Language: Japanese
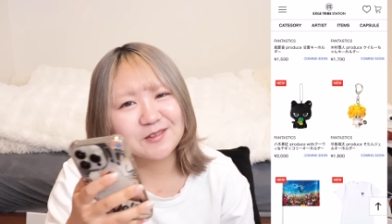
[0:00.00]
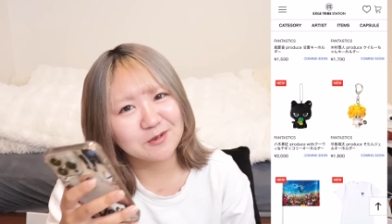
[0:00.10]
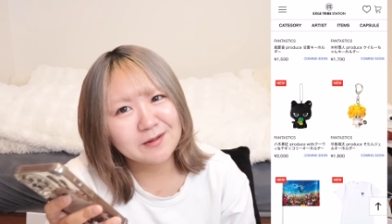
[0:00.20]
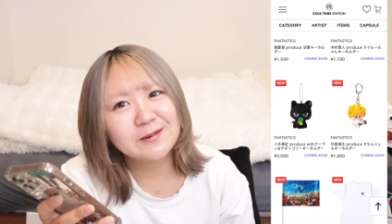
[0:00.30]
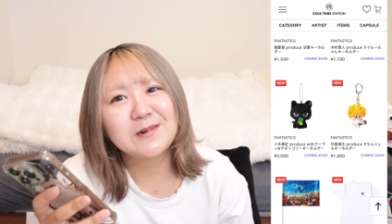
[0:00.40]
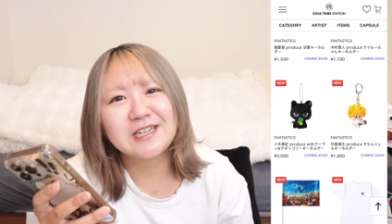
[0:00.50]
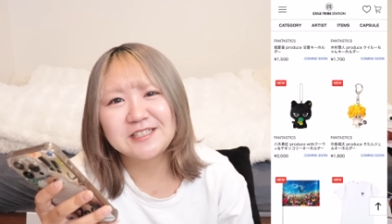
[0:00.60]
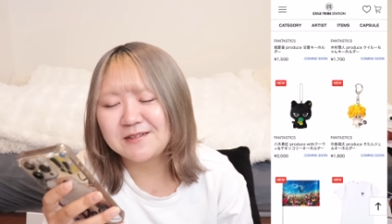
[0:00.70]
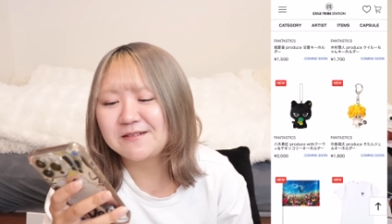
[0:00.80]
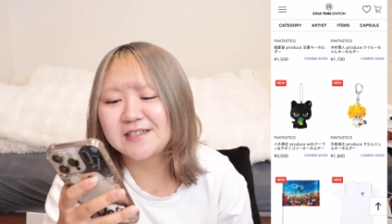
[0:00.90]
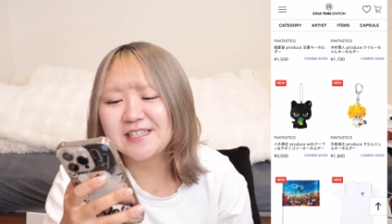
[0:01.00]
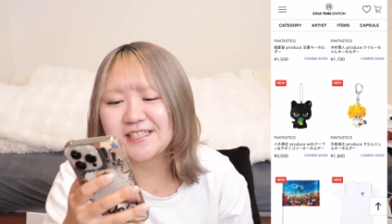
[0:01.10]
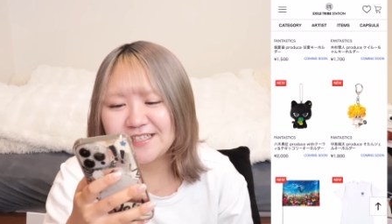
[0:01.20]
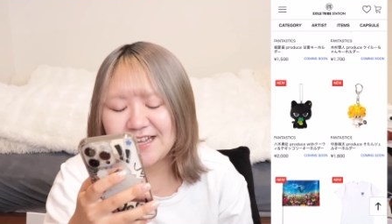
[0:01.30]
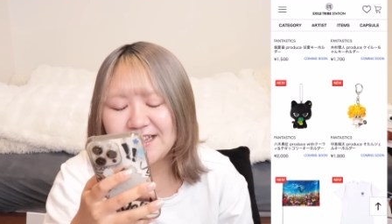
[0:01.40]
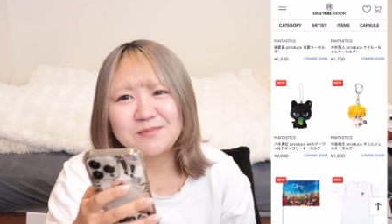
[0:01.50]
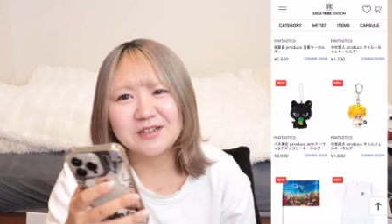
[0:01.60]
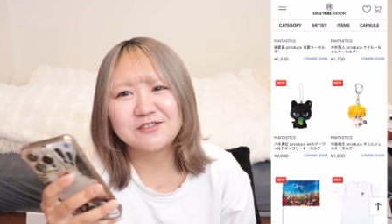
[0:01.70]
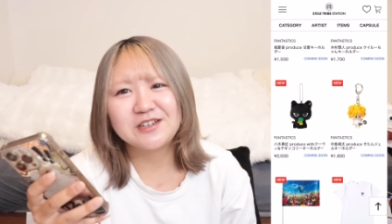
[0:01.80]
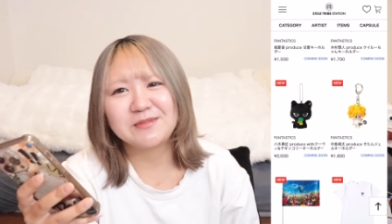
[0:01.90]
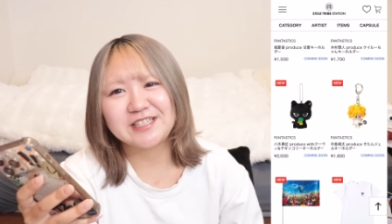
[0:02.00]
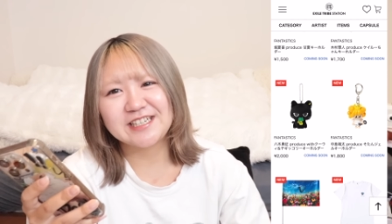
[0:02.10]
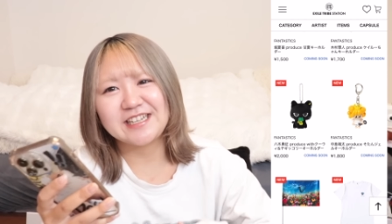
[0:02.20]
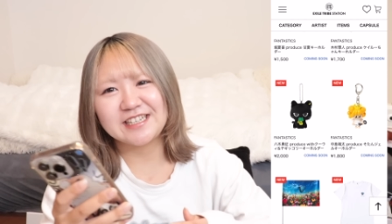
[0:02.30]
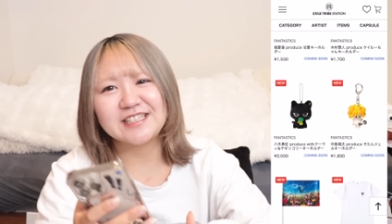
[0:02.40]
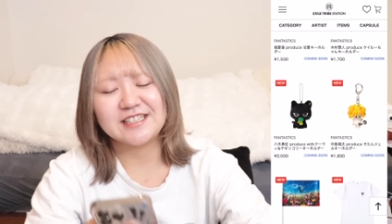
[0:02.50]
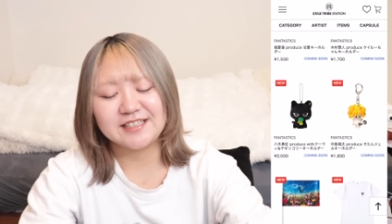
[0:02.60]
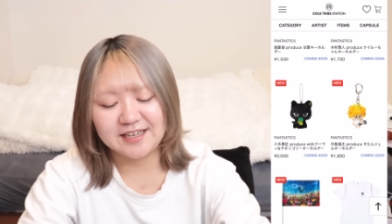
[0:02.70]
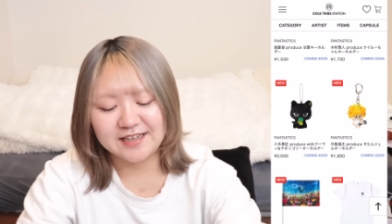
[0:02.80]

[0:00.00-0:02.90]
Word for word: ドラマも始まりましたしね爆売れ間違いなしですね